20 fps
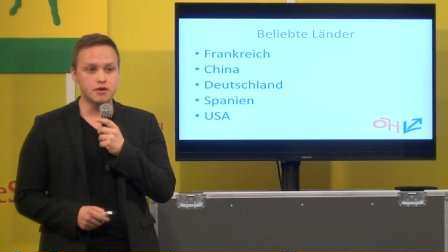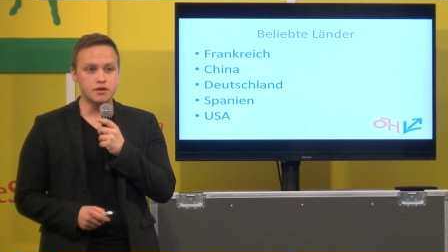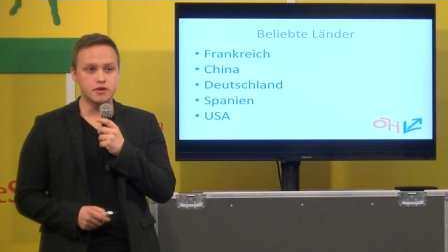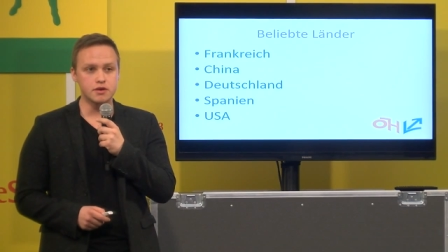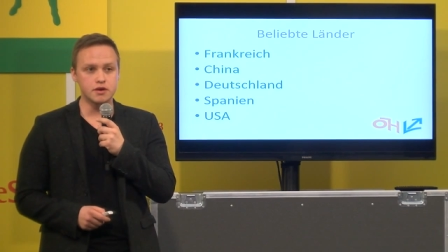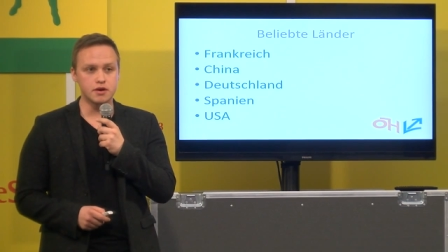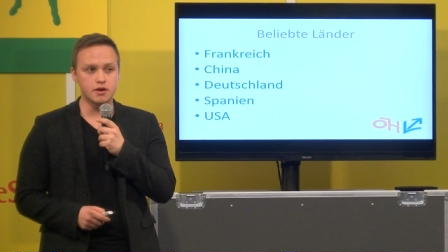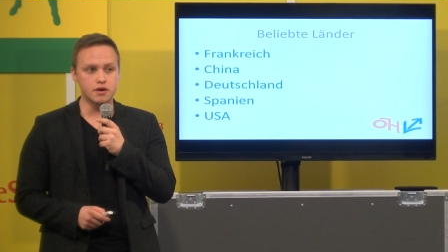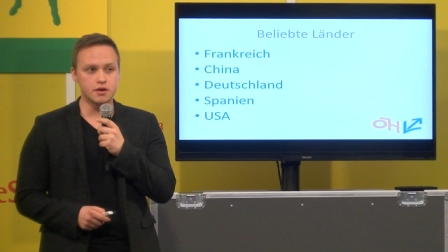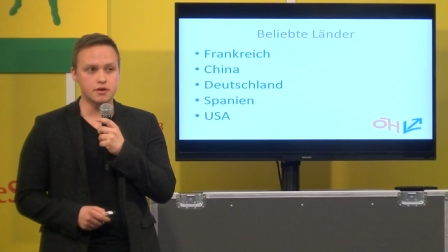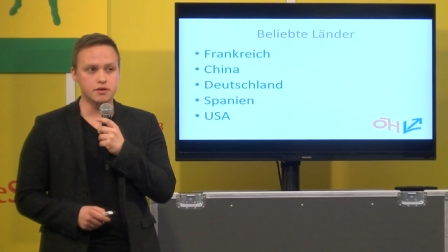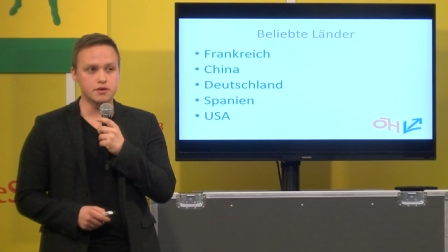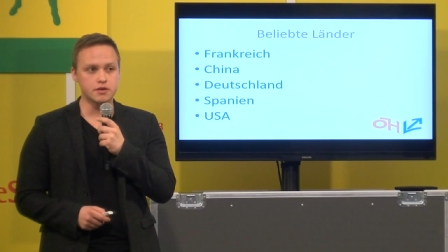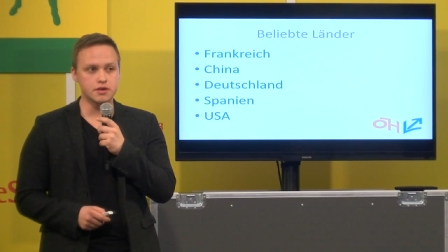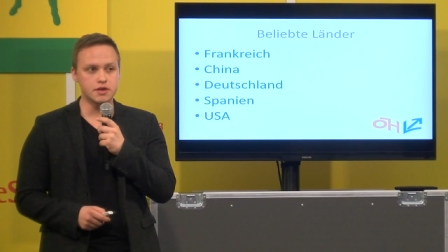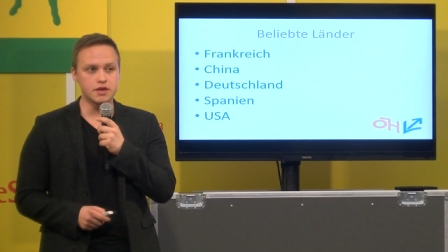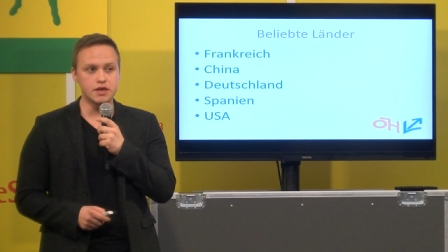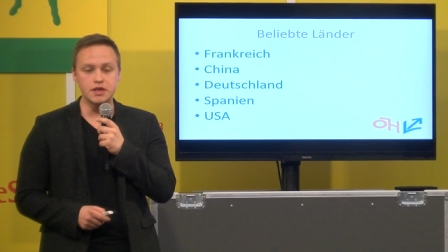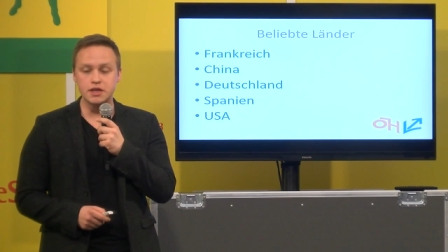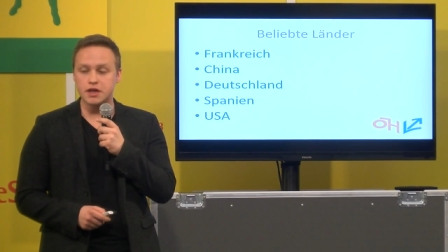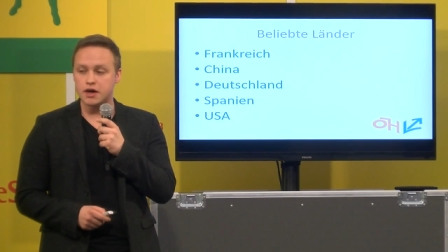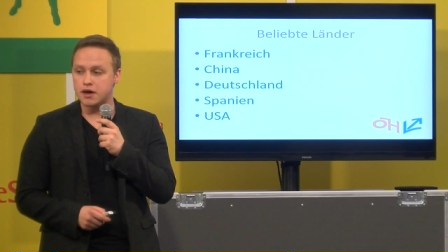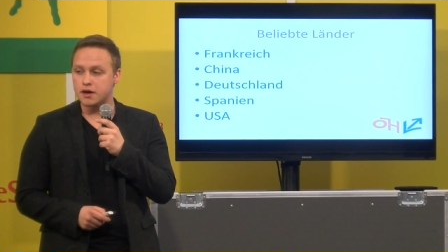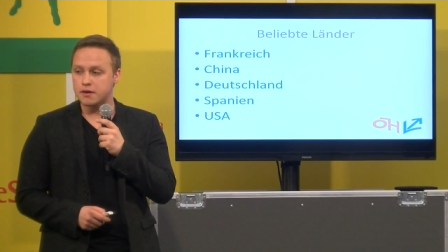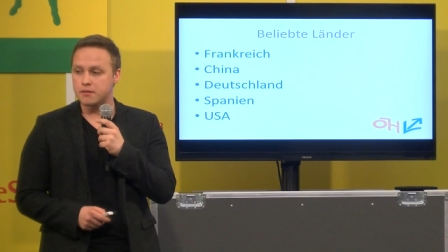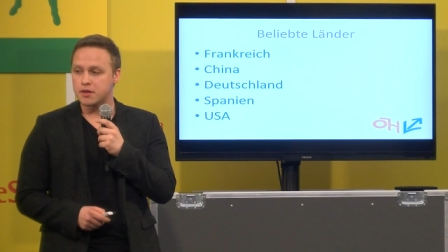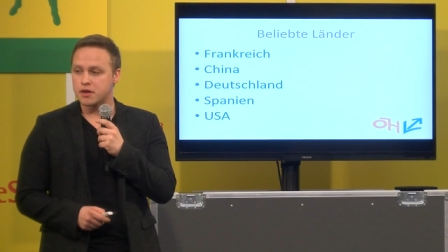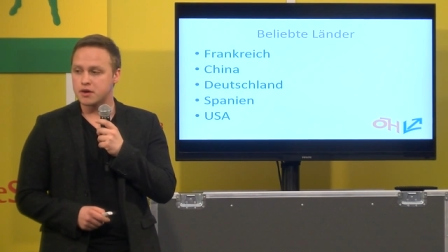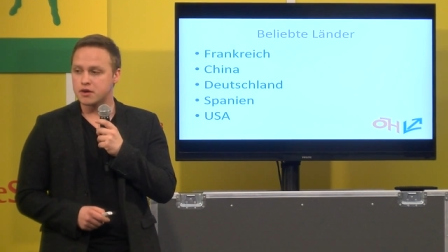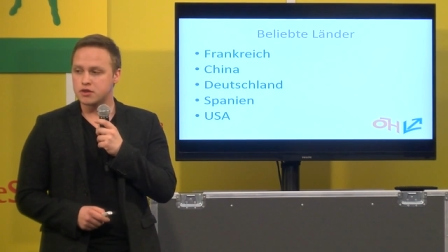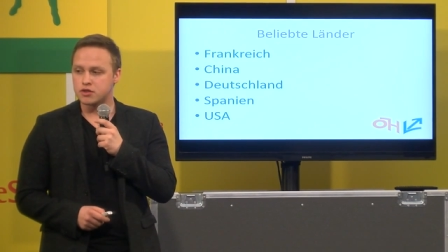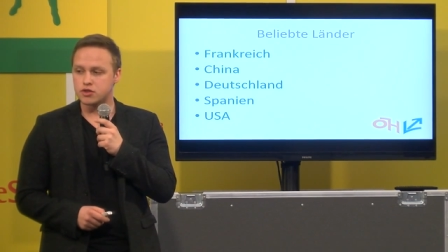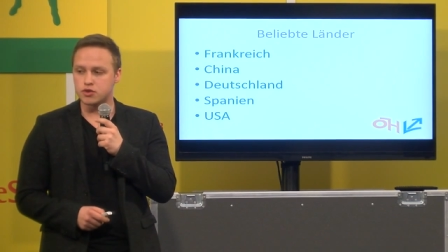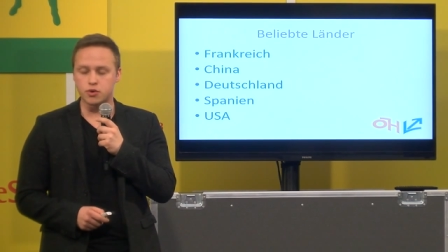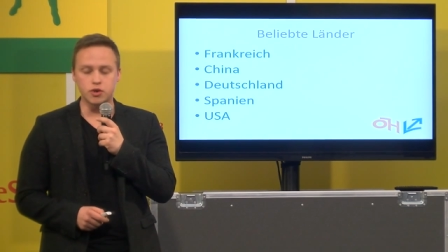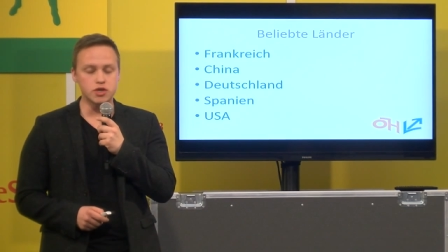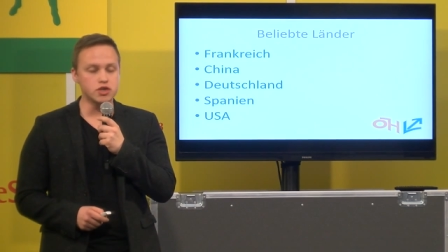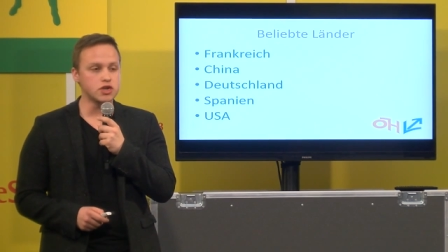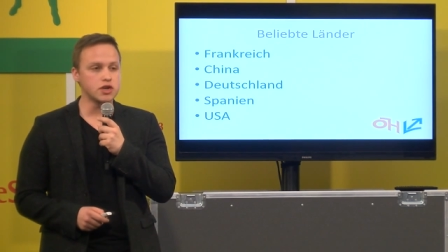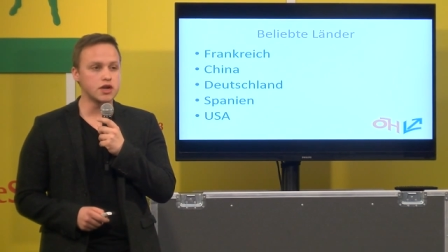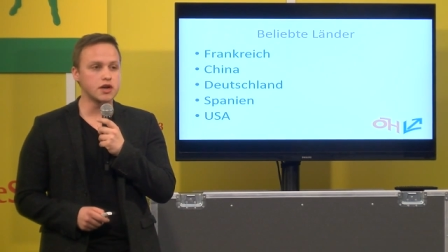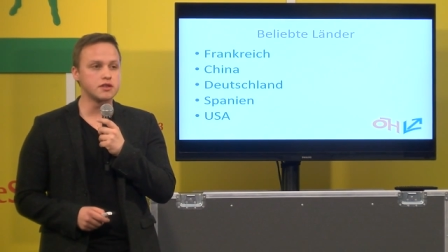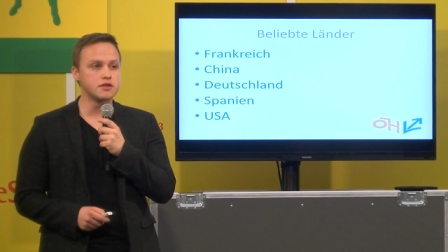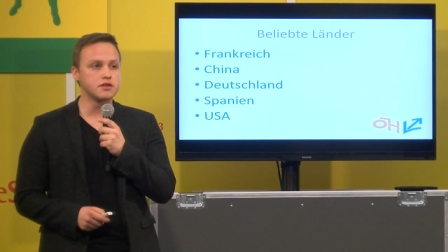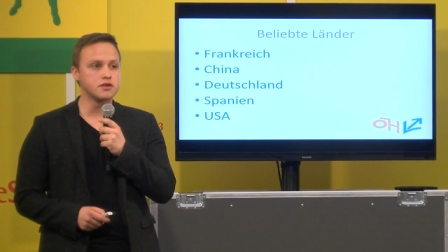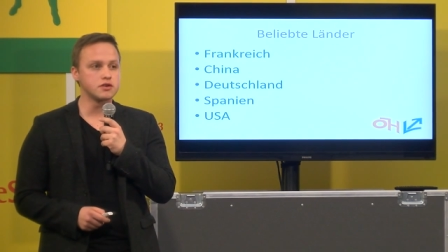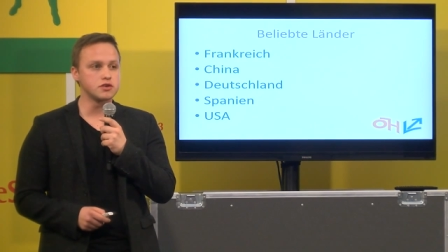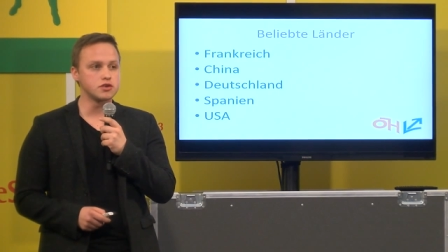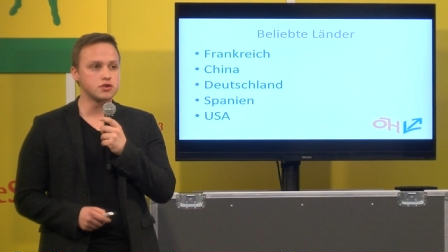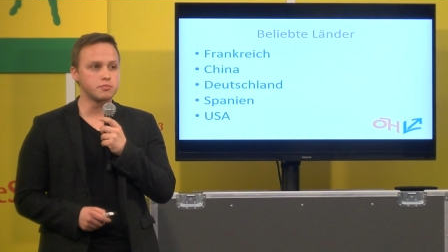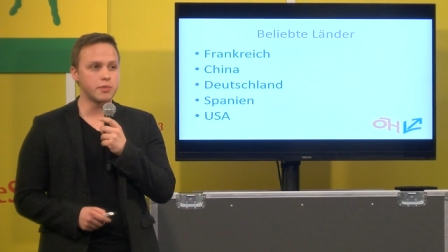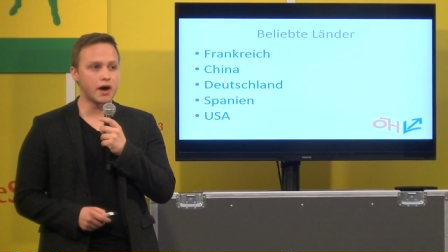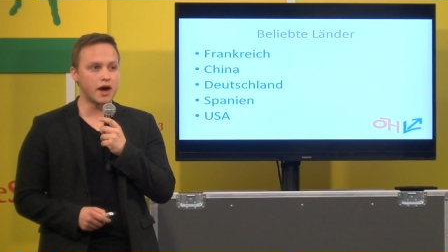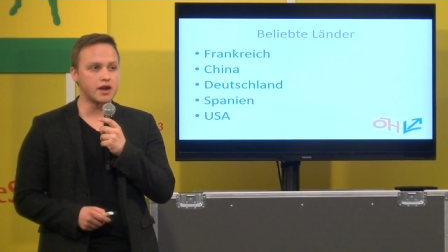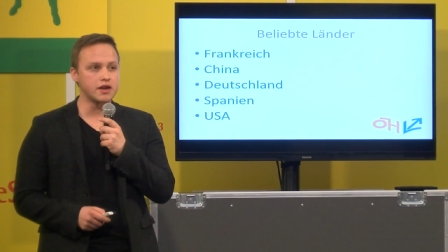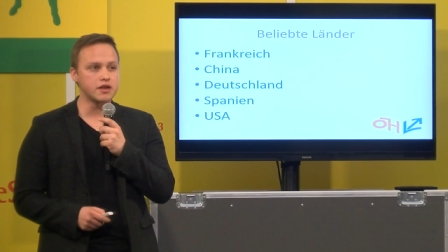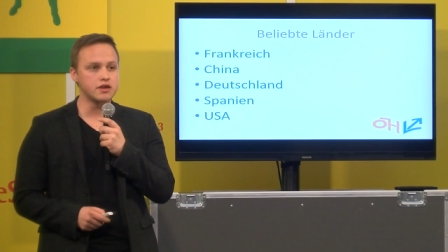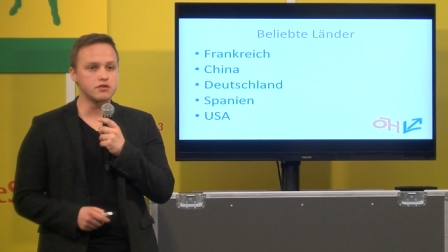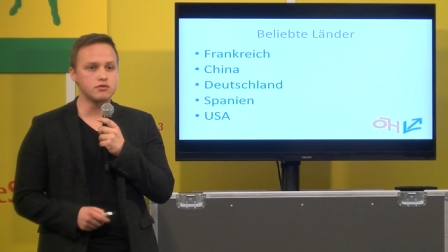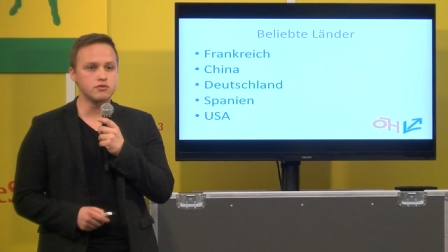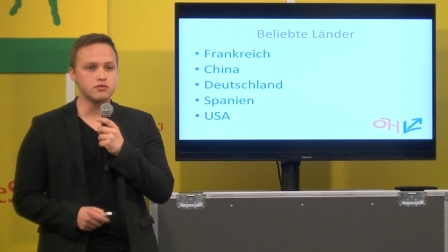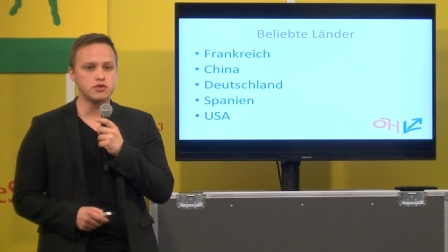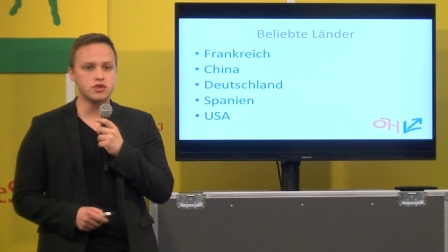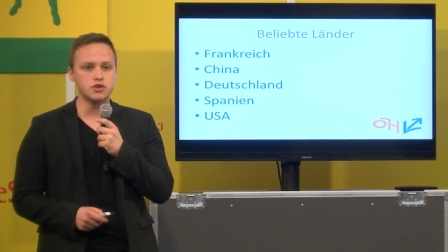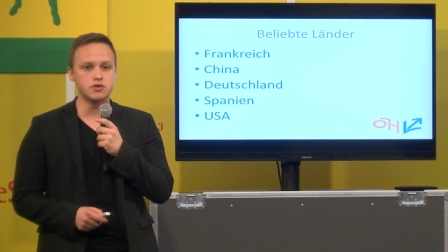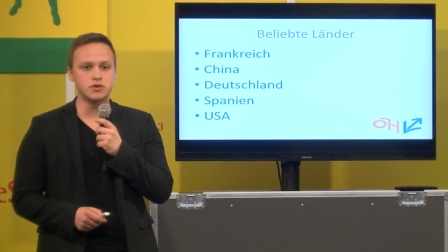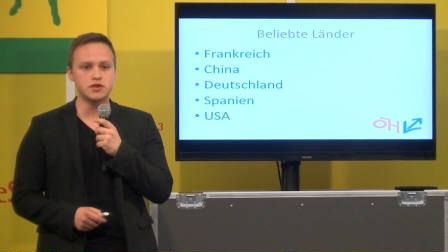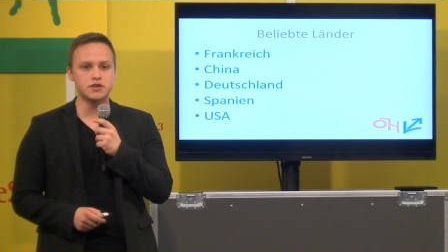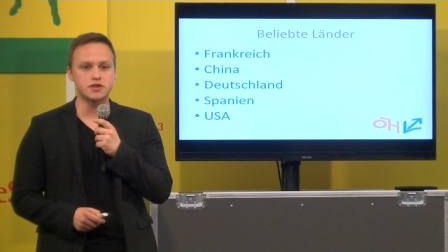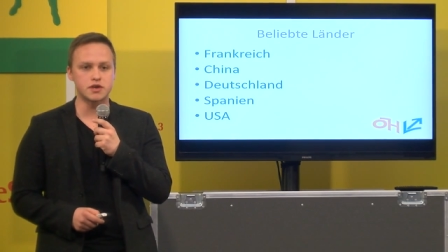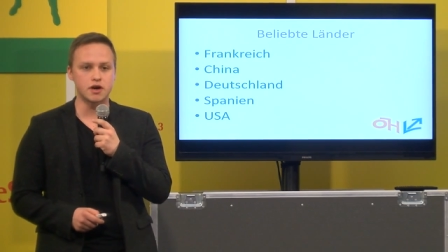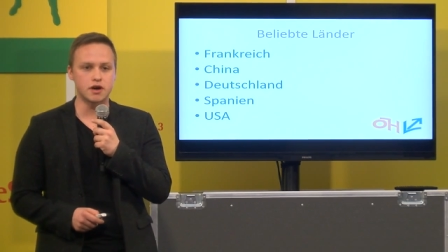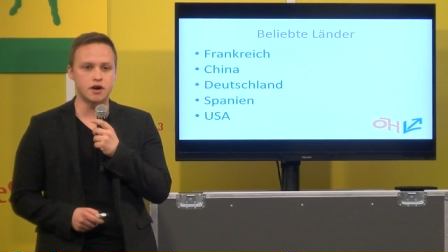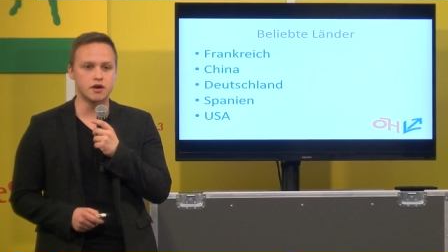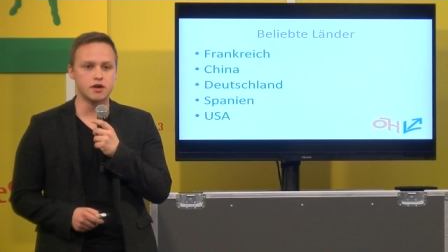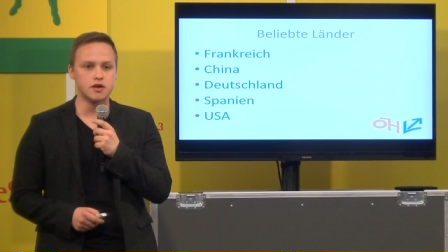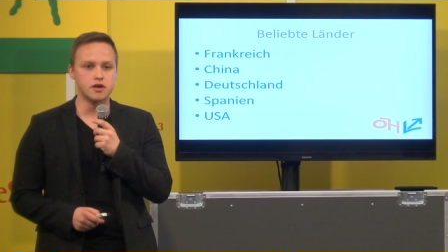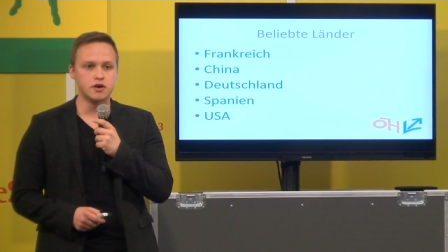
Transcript: äh, China, Deutschland, Spanien und die USA.